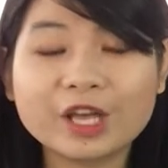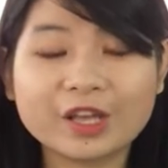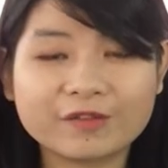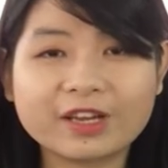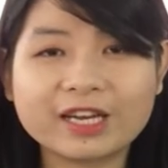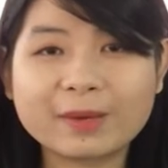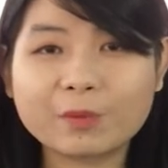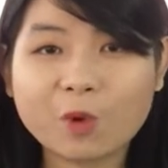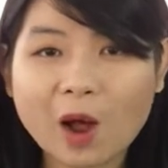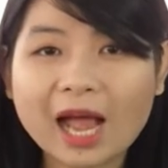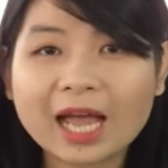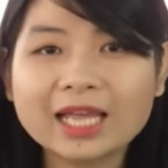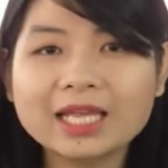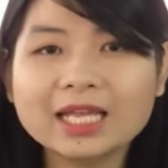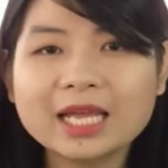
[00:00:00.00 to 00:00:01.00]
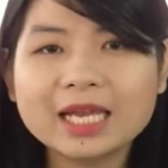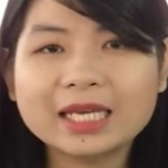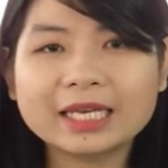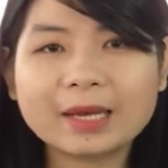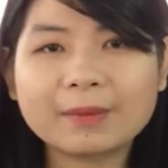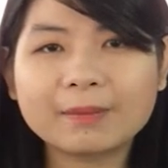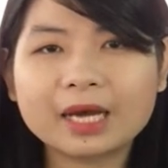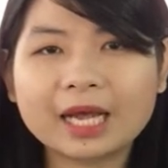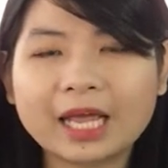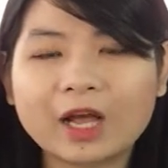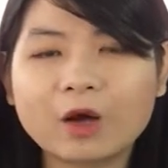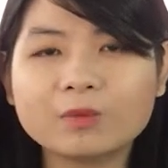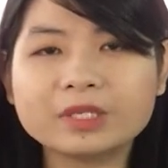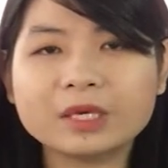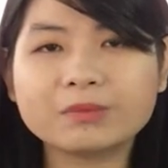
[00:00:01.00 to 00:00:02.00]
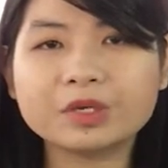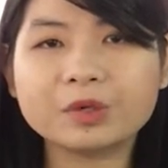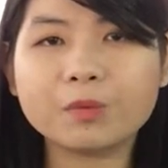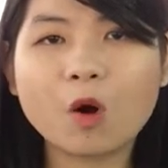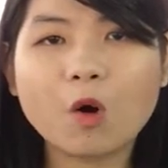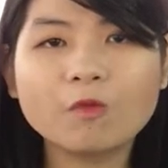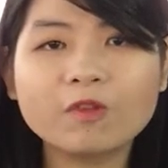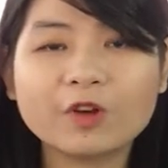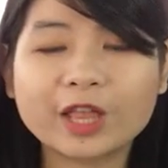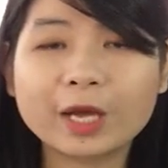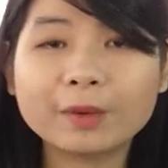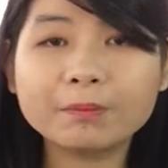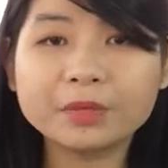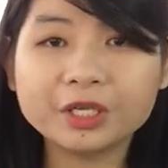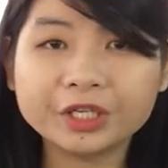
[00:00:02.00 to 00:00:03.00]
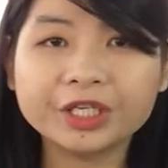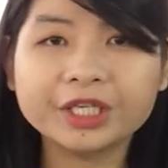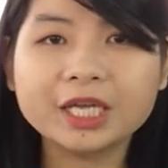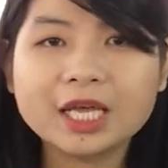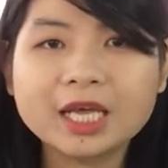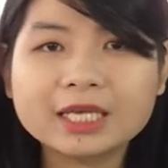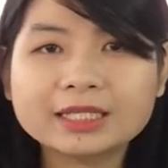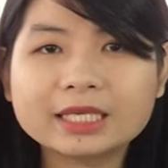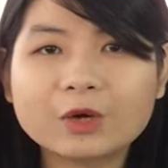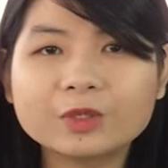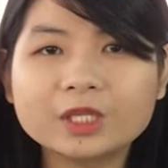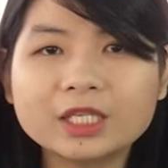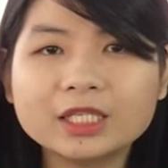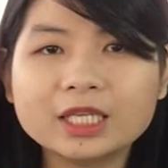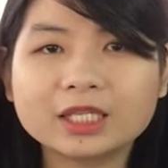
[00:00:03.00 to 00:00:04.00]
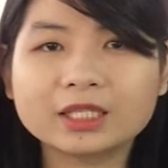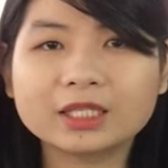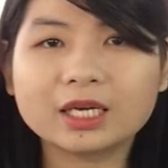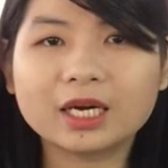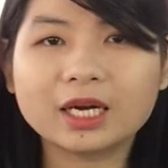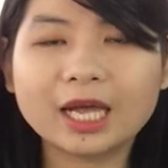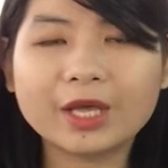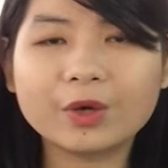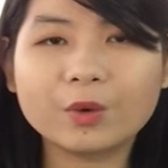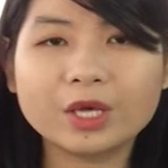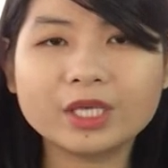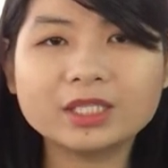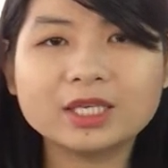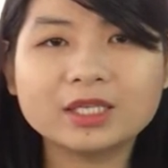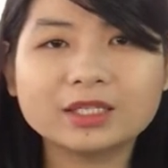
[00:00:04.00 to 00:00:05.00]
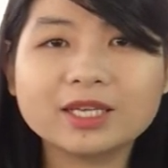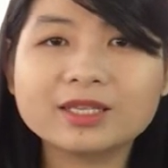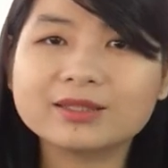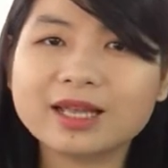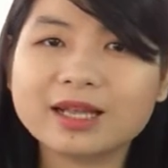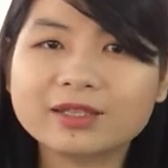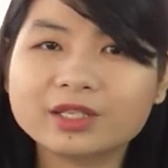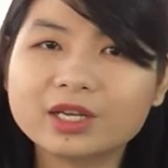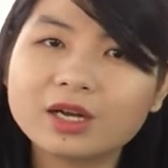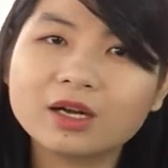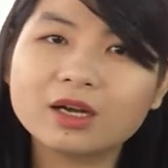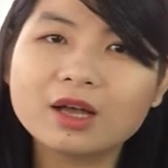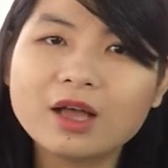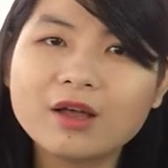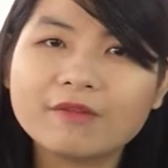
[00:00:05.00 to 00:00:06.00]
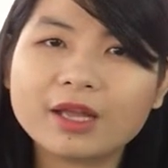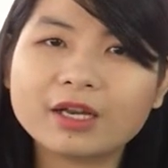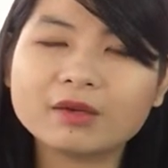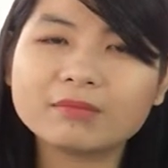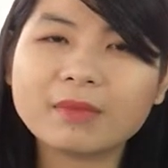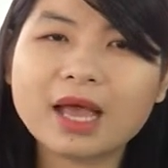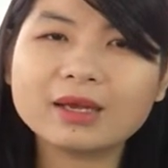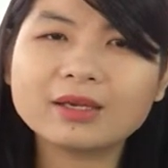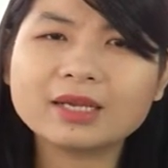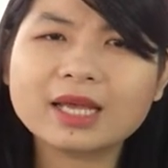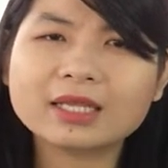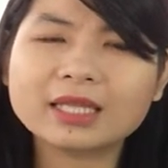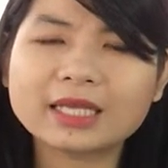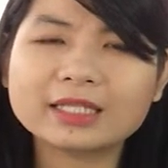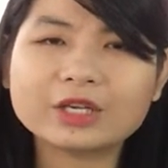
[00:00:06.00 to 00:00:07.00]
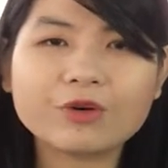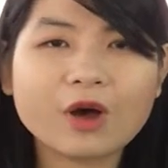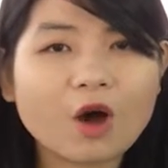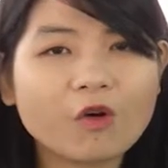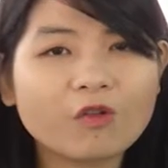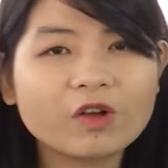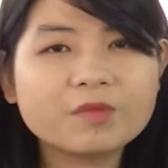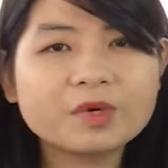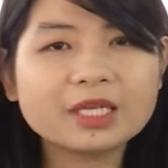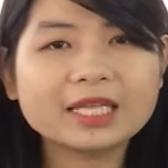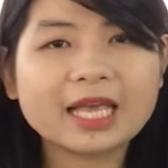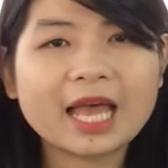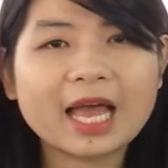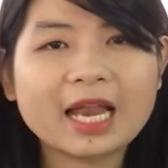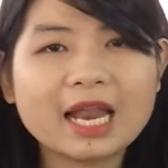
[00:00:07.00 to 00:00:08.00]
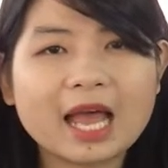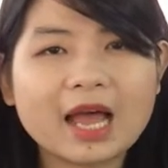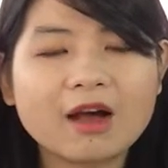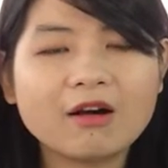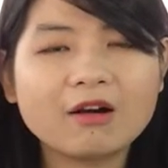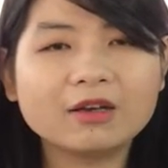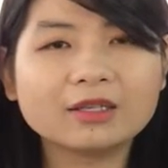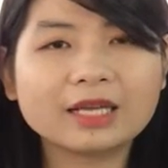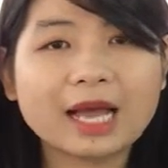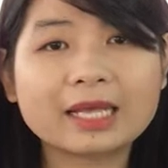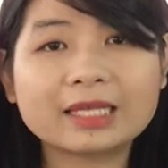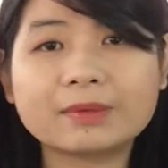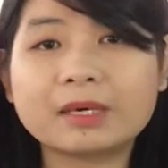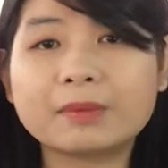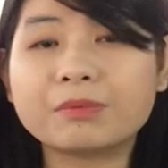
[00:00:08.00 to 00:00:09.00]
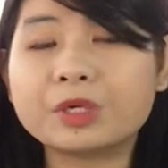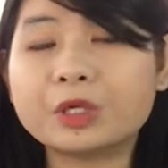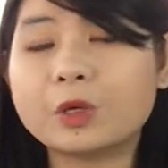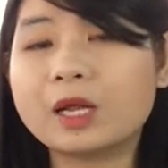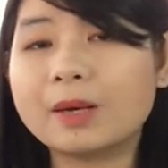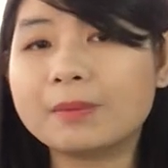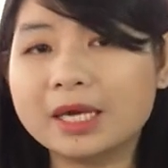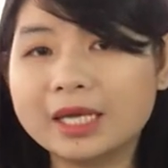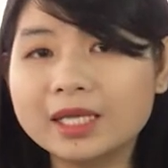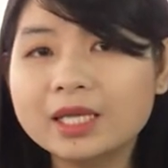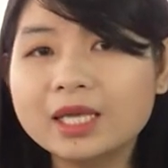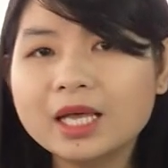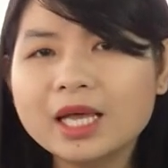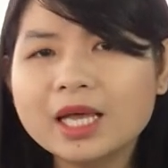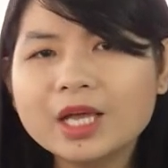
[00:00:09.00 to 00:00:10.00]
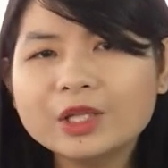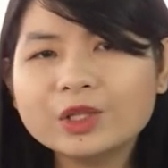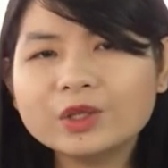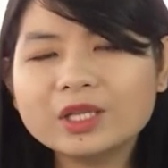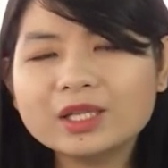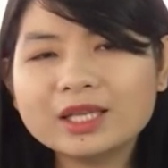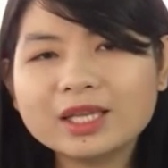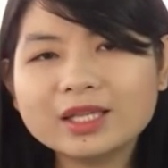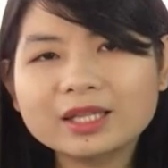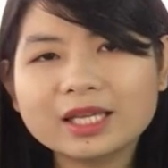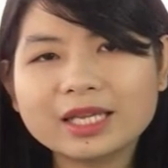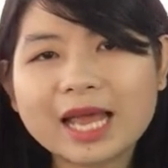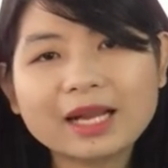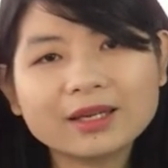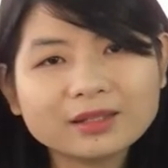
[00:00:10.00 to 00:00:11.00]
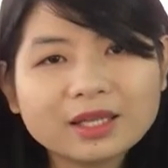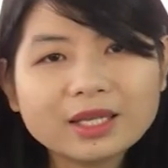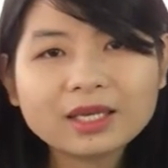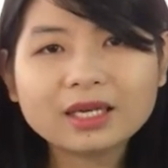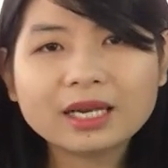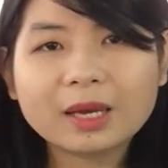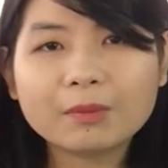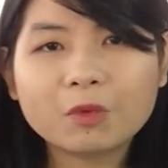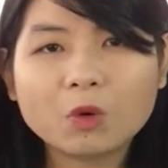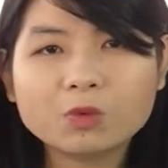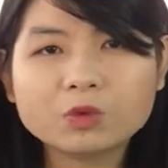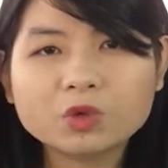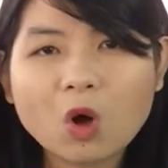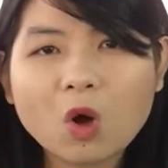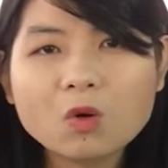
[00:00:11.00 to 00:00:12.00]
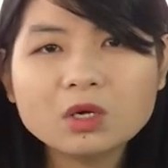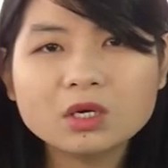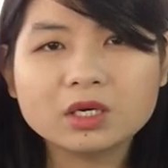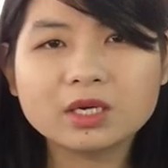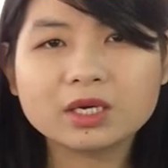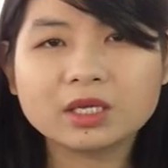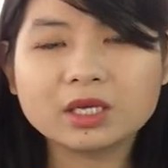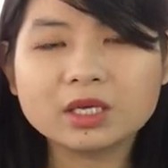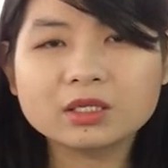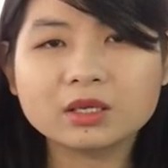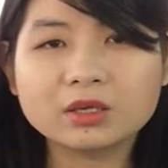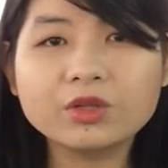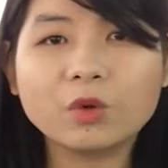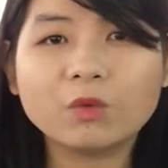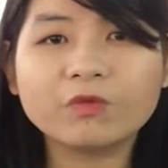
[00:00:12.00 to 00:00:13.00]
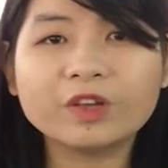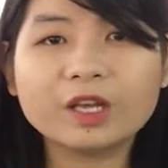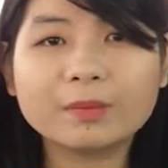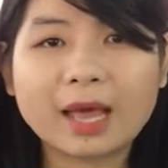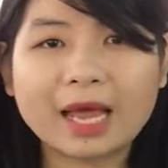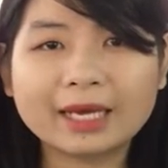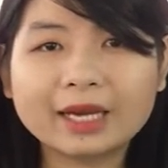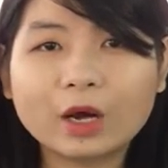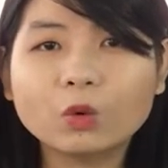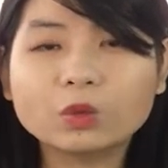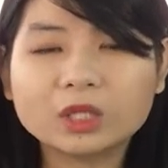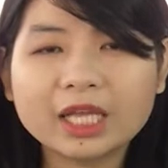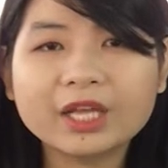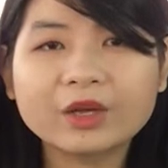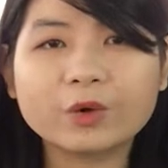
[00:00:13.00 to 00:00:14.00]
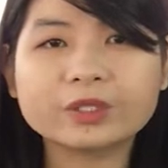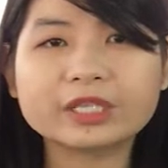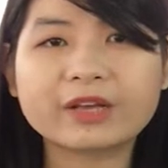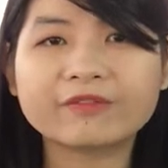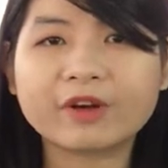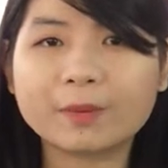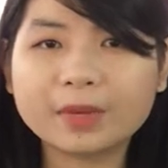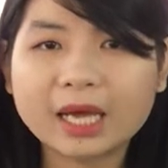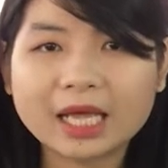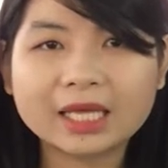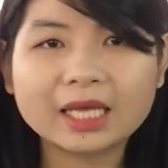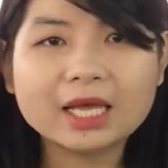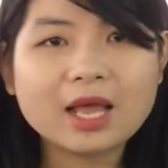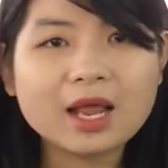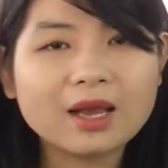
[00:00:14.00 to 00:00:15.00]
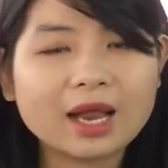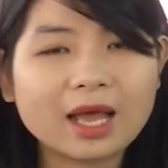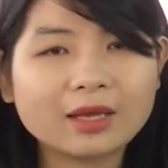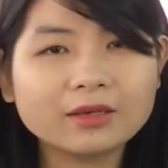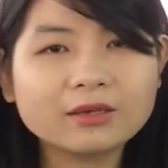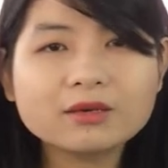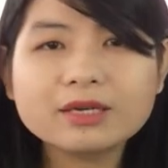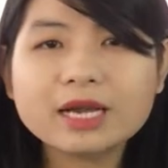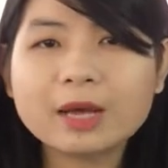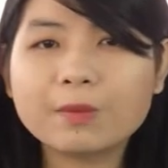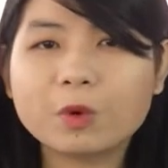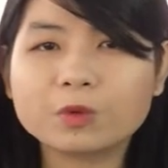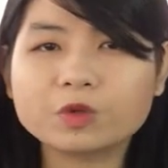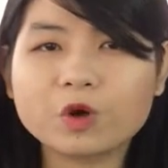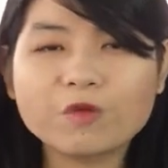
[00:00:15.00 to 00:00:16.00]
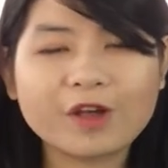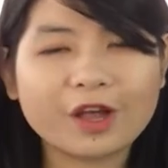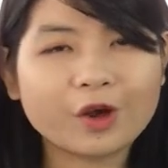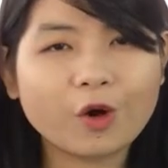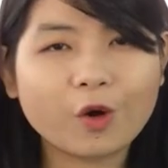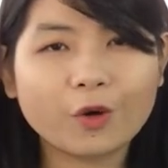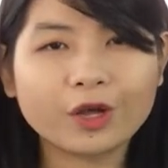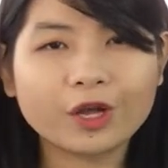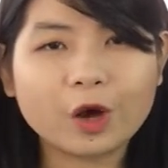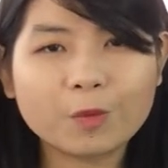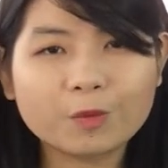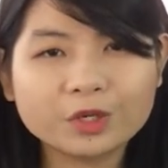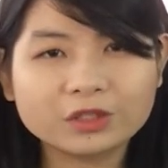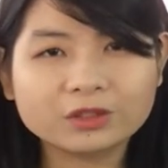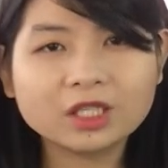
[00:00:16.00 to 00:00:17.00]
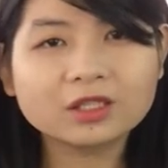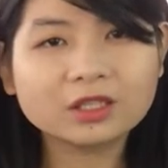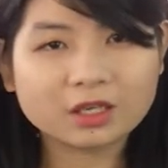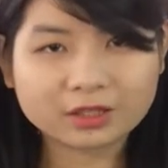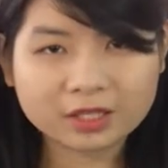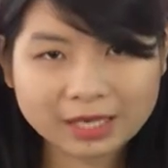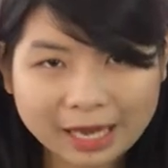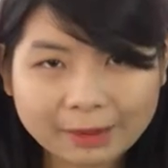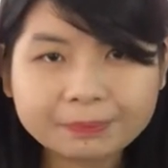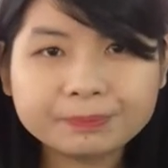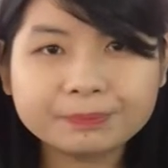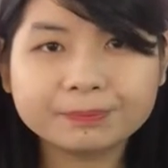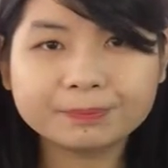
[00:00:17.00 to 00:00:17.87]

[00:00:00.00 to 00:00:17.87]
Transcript: hiện vào năm ngoái, năm 2014 vào tháng 10 sau chiến dịch ờ, gây quỹ trên Kickstarter và được bán ra tại châu Âu với mức giá là hơn 250 đô la Mỹ. Tuy nhiên thì đáng tiếc là một số người sử dụng phiên bản đầu tiên của sản phẩm này lại đưa ra một số phản hồi không được tích cực cho lắm.